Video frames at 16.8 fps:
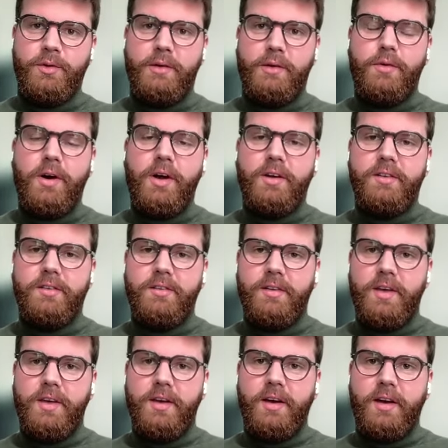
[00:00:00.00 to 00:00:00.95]
d'avoir
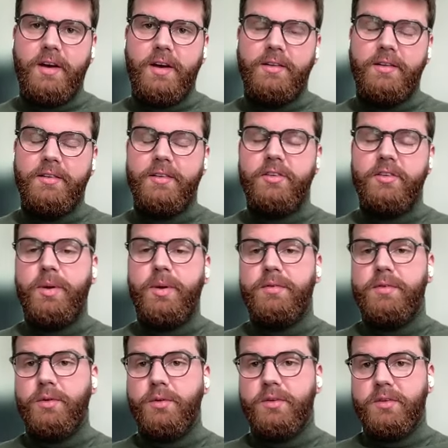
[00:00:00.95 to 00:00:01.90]
accès à des experts
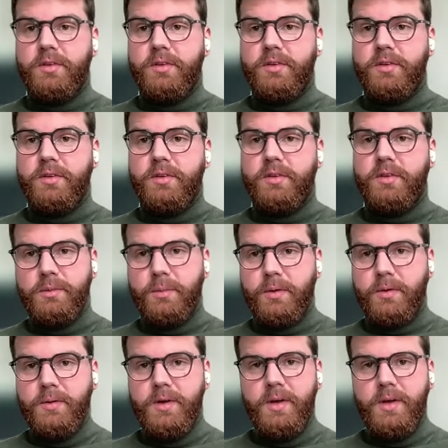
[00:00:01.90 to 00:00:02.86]
financiers
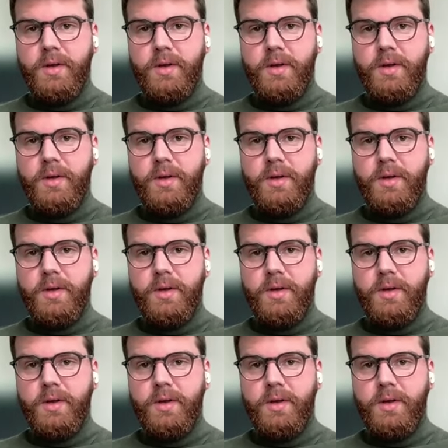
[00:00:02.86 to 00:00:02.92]
gratuitement.